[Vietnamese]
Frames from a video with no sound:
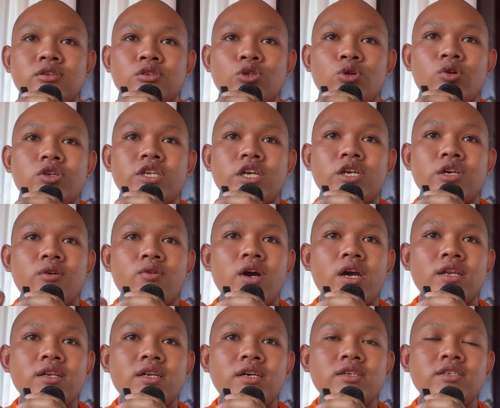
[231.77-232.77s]
tua chìa
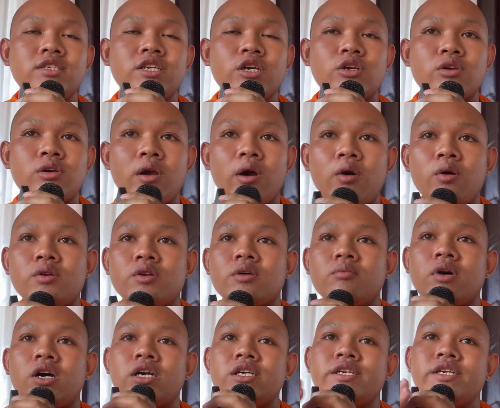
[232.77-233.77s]
quạt nó chìa côn rồi
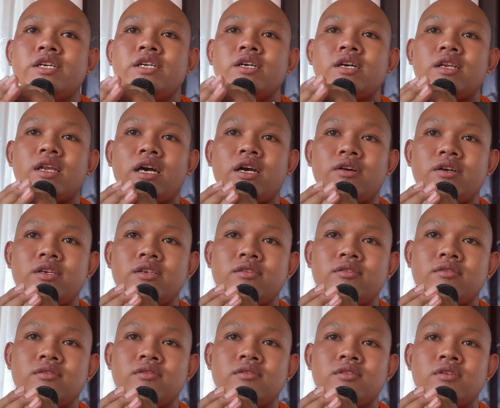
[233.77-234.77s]
bỏ dương cả đói
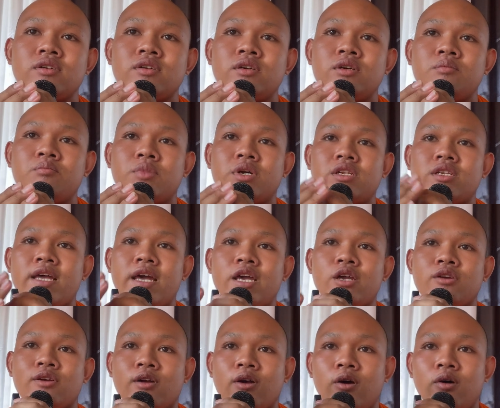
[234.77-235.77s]
bên trái
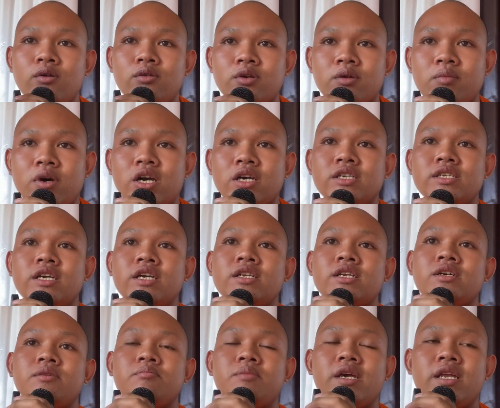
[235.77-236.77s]
côn rồi bỏ dương
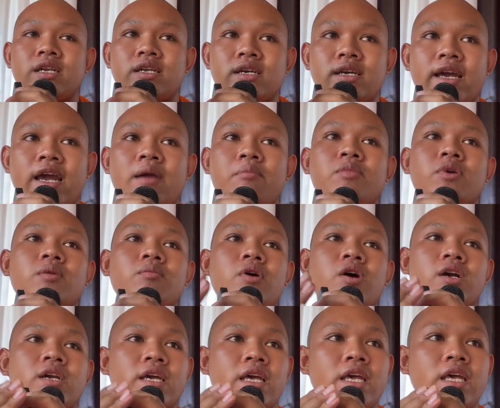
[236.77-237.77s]
nó miền cam rồi
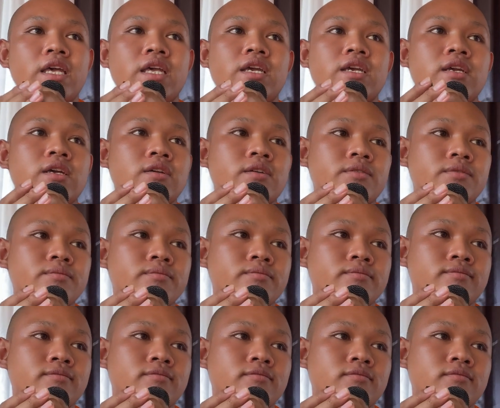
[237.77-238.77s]
bỏ kê
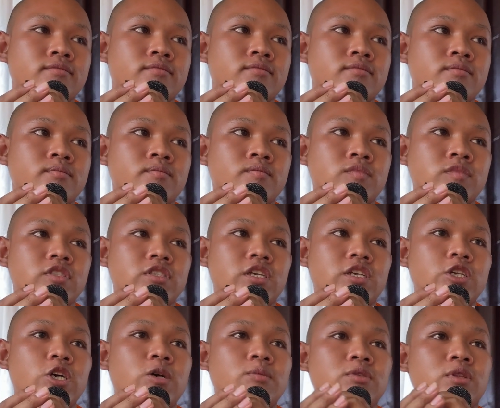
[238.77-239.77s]

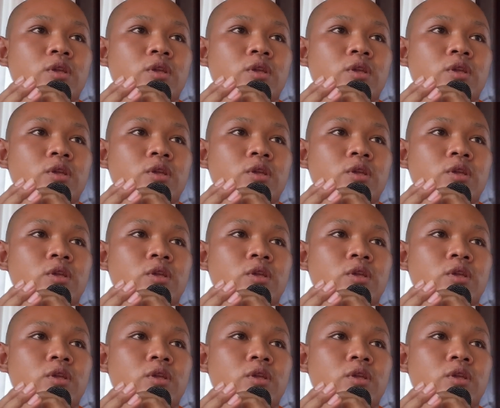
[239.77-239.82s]
nhìn nhôm